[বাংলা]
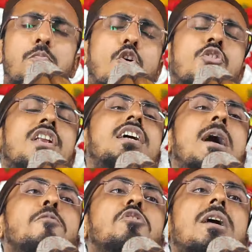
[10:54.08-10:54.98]
পরনের
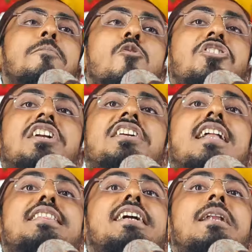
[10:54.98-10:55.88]
কাপড়টা পরছেন
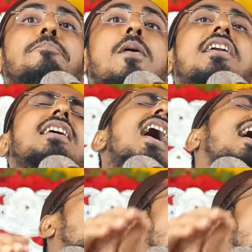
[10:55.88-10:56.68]
ডান দিকের পাটা আগে